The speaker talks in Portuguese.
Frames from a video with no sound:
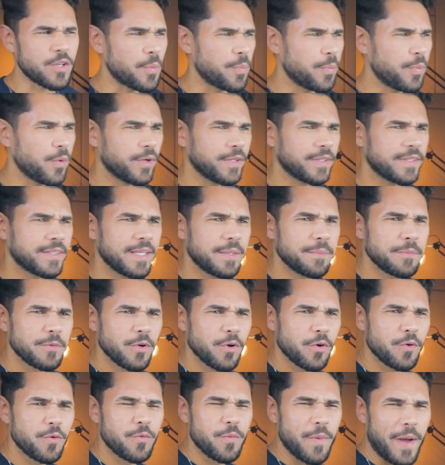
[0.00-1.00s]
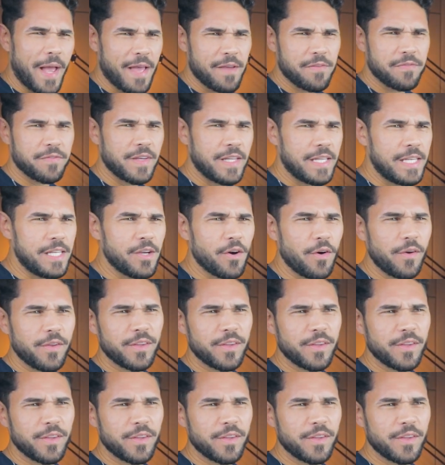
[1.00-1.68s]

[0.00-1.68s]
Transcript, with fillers: ó, pô, terminou com F ali, ó,